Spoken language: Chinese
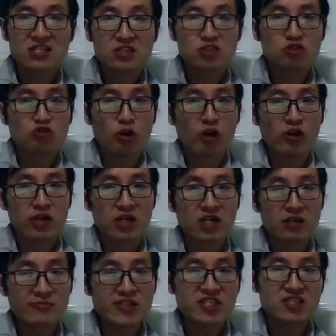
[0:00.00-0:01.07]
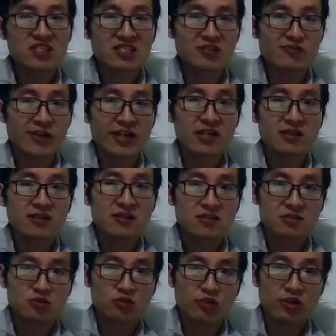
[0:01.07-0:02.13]
所有的革命性行为，
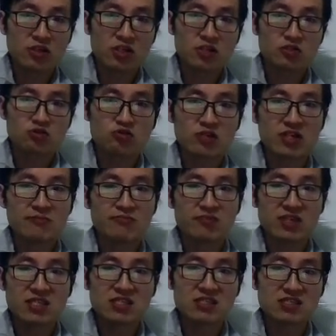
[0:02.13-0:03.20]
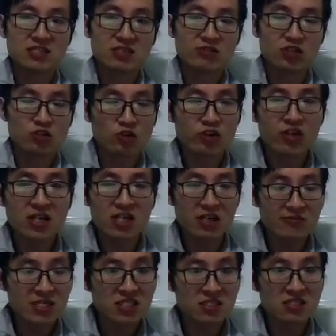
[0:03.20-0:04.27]
所有的损人不利己的行为，所有的革
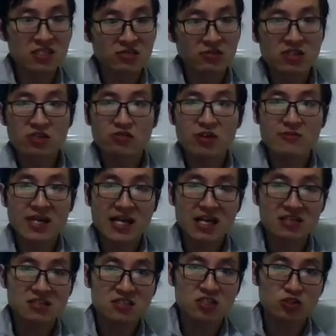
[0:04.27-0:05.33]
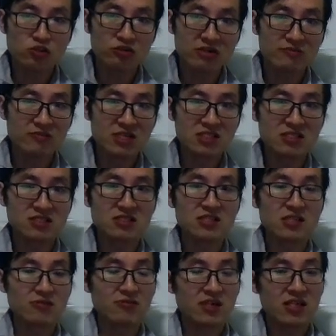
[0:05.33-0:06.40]
命性的行为，都会被看成是损人不利己的行
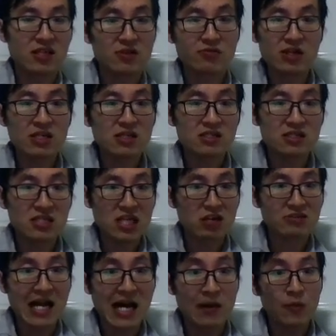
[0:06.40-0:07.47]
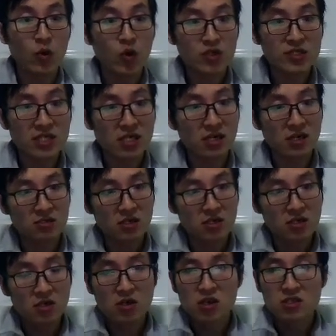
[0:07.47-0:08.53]
为，因为你要打破这个，
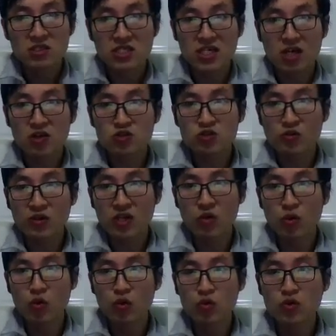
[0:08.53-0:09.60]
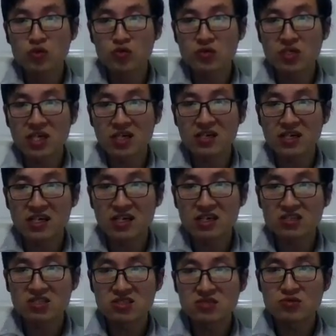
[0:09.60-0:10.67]
这个所谓的互助的一个
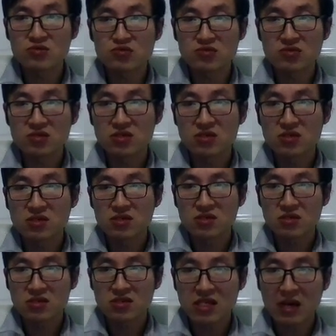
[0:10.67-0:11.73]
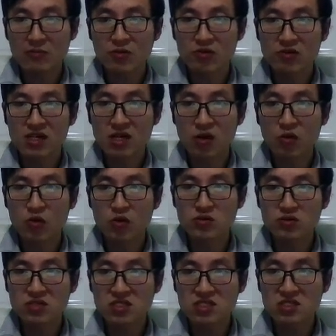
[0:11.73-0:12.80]
秩序，打破一个互助
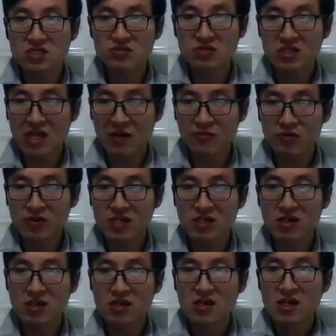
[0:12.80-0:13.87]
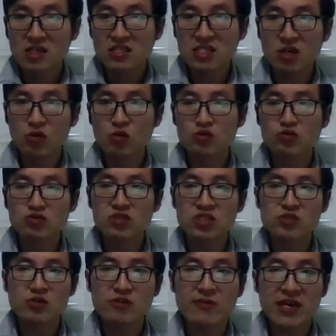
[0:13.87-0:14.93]
的秩序，打破一个。这个互助秩
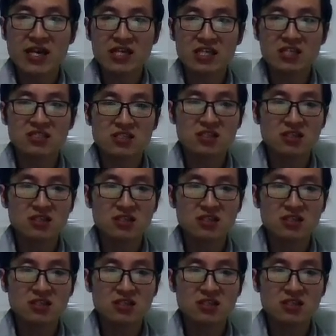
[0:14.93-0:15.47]
序里面肯定是，